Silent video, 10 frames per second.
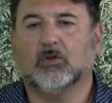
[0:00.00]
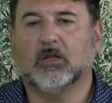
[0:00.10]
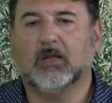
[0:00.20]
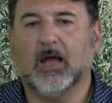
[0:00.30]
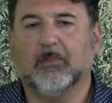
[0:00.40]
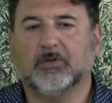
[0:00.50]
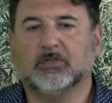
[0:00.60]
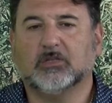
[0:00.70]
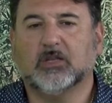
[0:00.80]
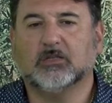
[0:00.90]
degli
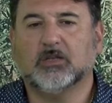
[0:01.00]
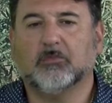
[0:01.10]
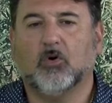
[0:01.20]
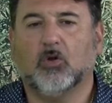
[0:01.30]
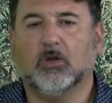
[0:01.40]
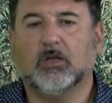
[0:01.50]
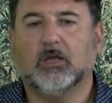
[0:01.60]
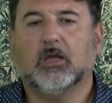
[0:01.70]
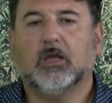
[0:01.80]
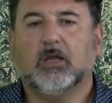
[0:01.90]
apici dei germogli,